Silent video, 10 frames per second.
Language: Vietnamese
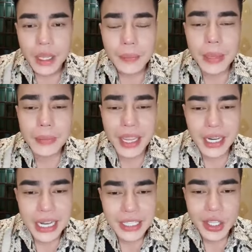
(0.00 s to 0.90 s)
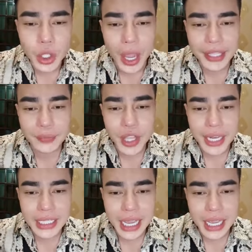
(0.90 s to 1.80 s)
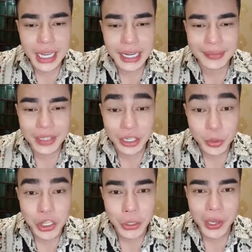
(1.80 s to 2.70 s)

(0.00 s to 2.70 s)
Mimi để số điện thoại dùm cho anh nha Anh Lâm Cường xỉu